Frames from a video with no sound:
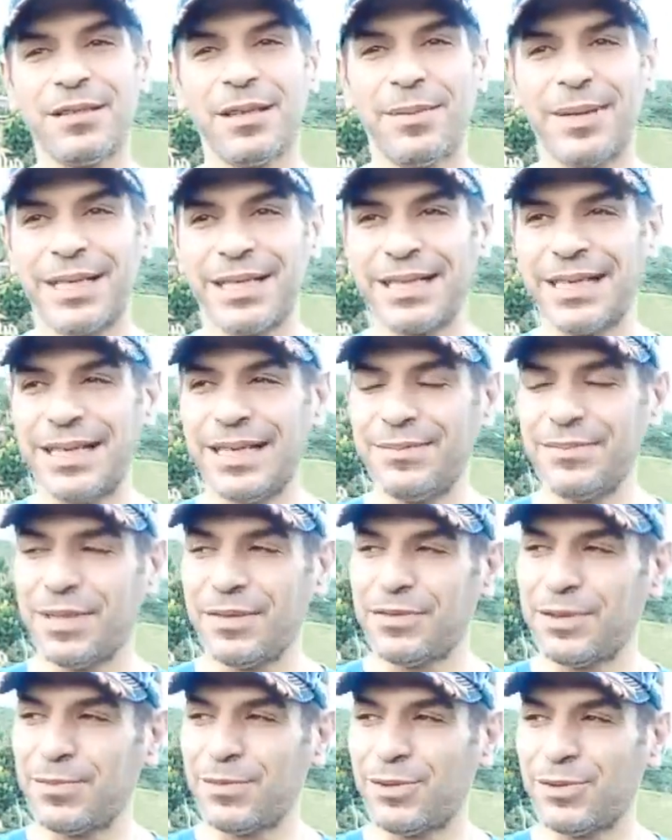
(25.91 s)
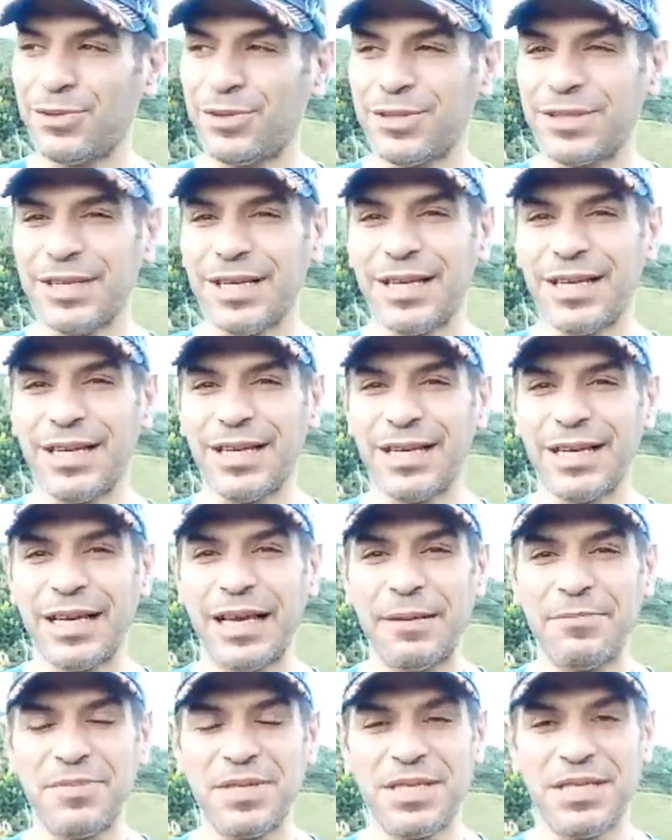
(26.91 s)
طبعا اتكلمنا في الموضوع ده
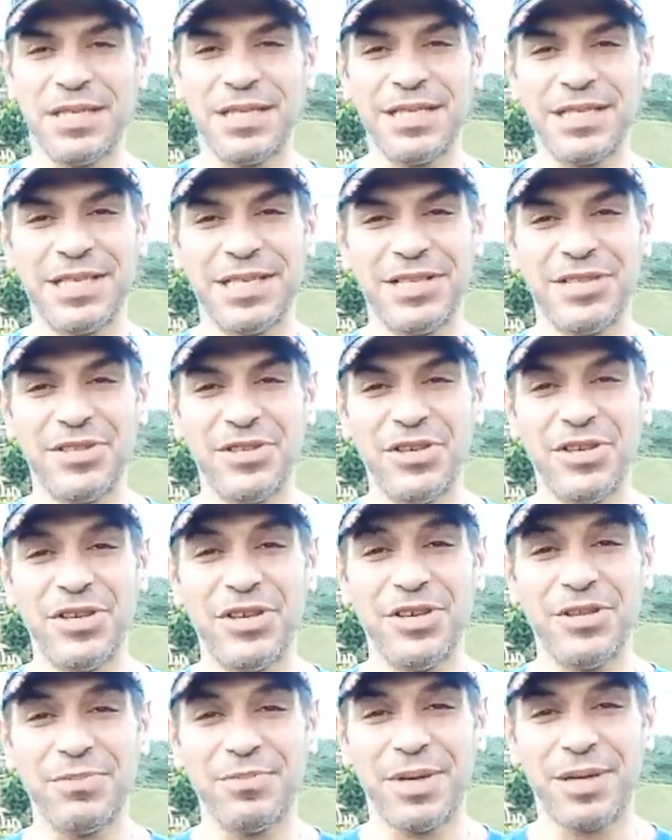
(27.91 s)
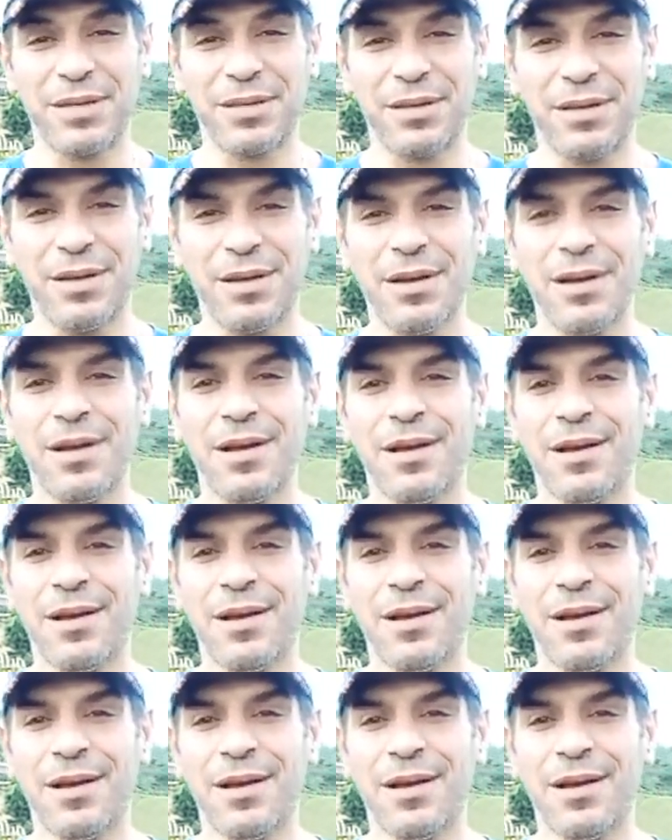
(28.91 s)
خمسين ستين مرة